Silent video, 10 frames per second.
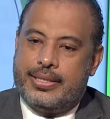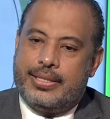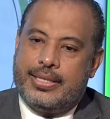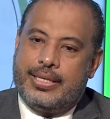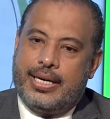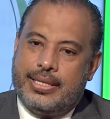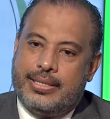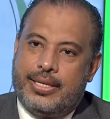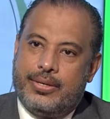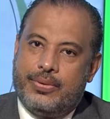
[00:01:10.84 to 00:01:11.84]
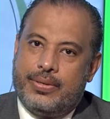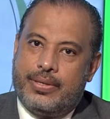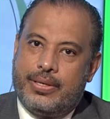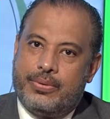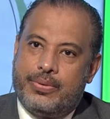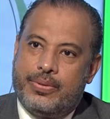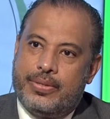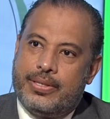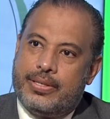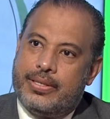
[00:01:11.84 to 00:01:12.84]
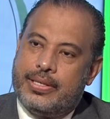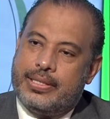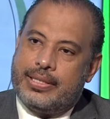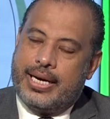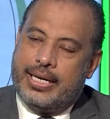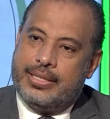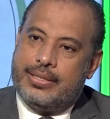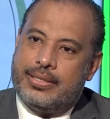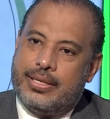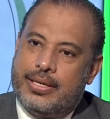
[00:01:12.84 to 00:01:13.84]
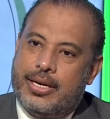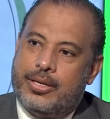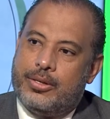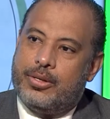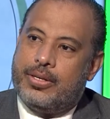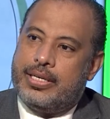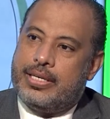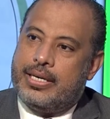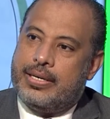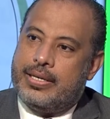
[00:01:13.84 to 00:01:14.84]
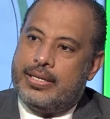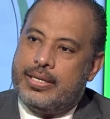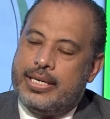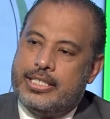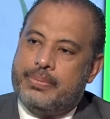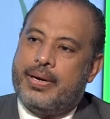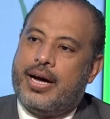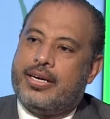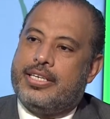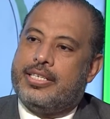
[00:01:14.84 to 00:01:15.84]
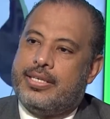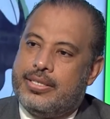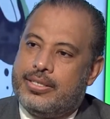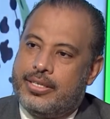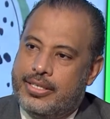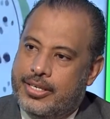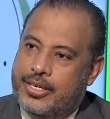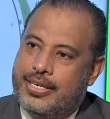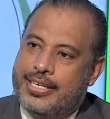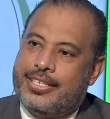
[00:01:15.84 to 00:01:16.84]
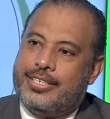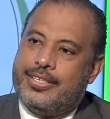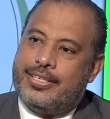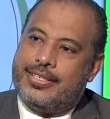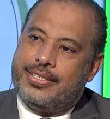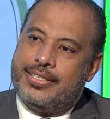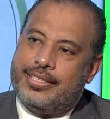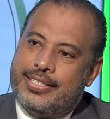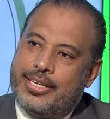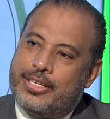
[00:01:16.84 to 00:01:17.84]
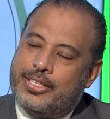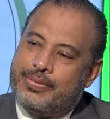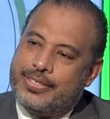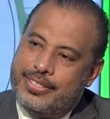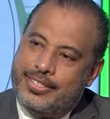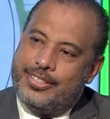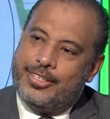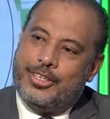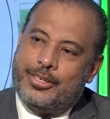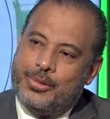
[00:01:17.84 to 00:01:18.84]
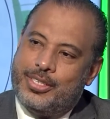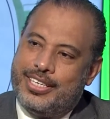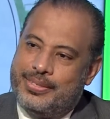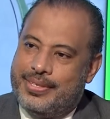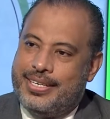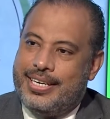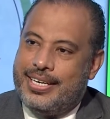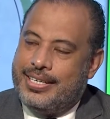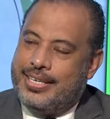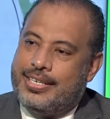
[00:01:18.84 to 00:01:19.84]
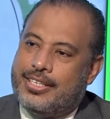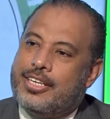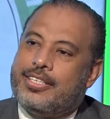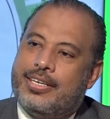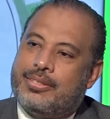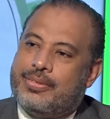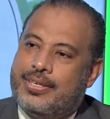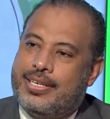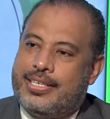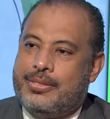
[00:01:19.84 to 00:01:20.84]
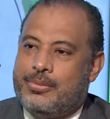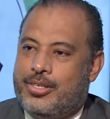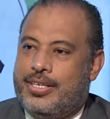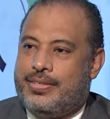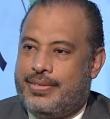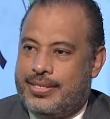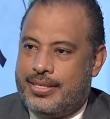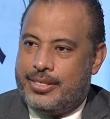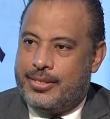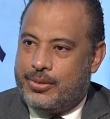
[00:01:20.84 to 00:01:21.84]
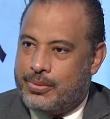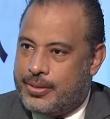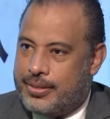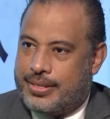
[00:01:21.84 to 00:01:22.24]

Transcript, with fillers: يعني حتى لو لو اتحدت الـ الـ الـ الاسم العريض للطريقه لكن التفاصيل الدقيقه مختلفه يعني دايت الاطفال اكيد مختلف عن دايت الكبار